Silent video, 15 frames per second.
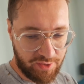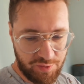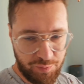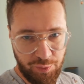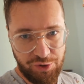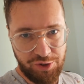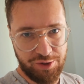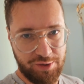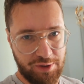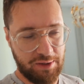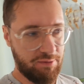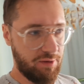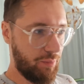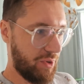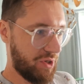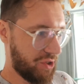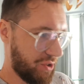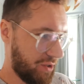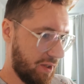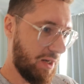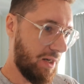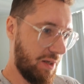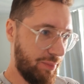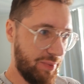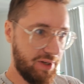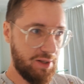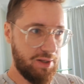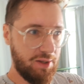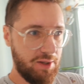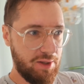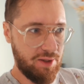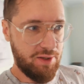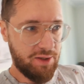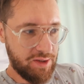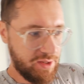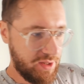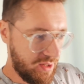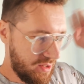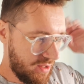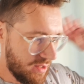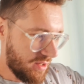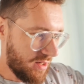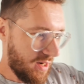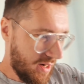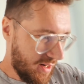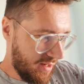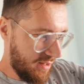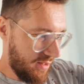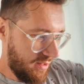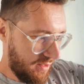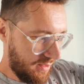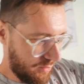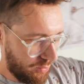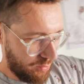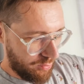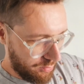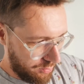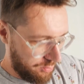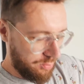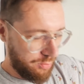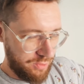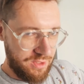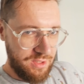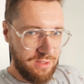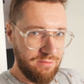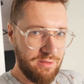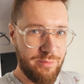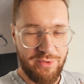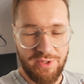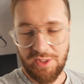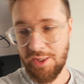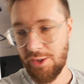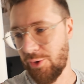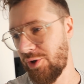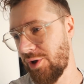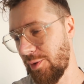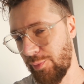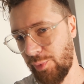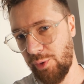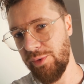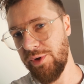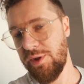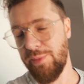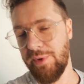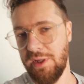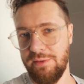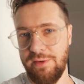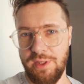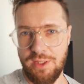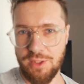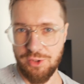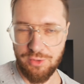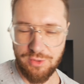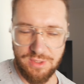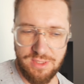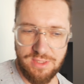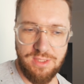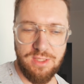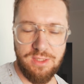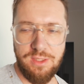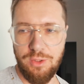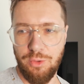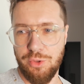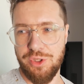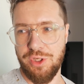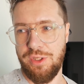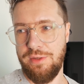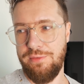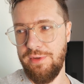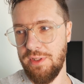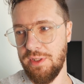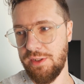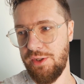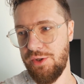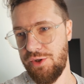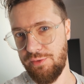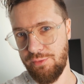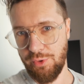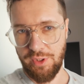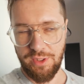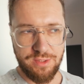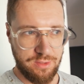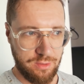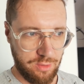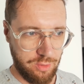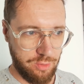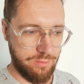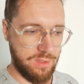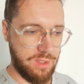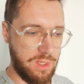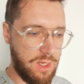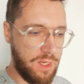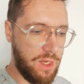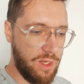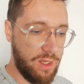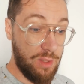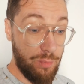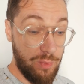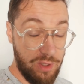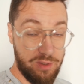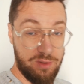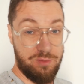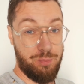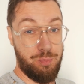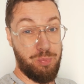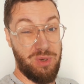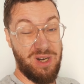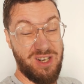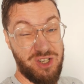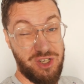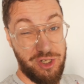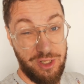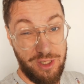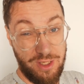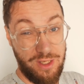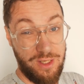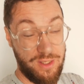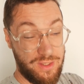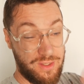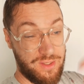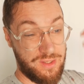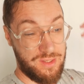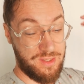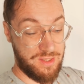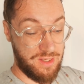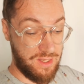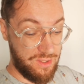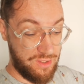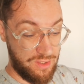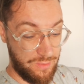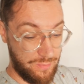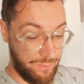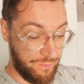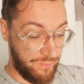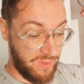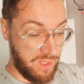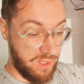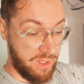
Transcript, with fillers: космического масштаба, генеральные дундуки вообще. Короче, помните, мы говорили, что здесь нет ни ложек, ни вилок, ничего, ни остального, и мы прожили с этим